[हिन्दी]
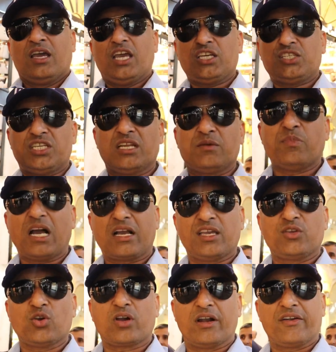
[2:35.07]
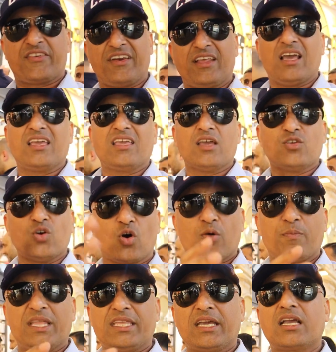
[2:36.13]
एशियन बाकी जो कंट्री हैं या
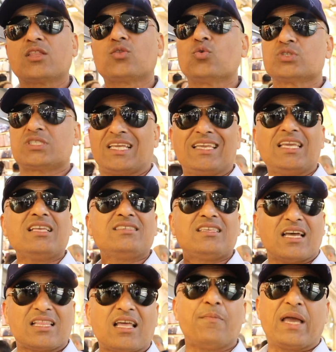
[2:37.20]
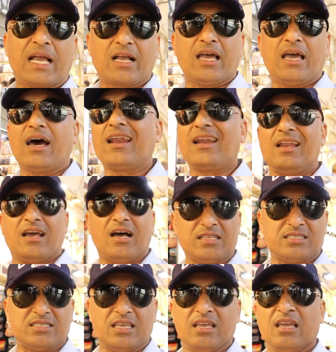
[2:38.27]
यूरोप में देखें तो उनसे ये ज़्यादा महंगा है हर लिहाज
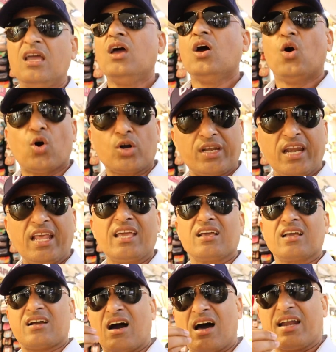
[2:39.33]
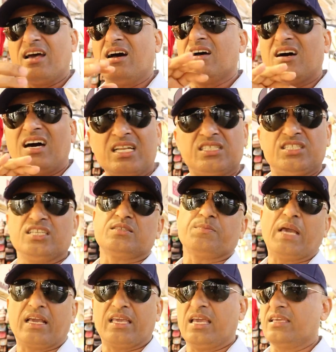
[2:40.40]
से होटलिंग खाना हर चीज़
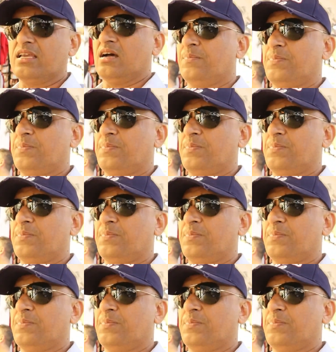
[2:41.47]
महंगी है यहाँ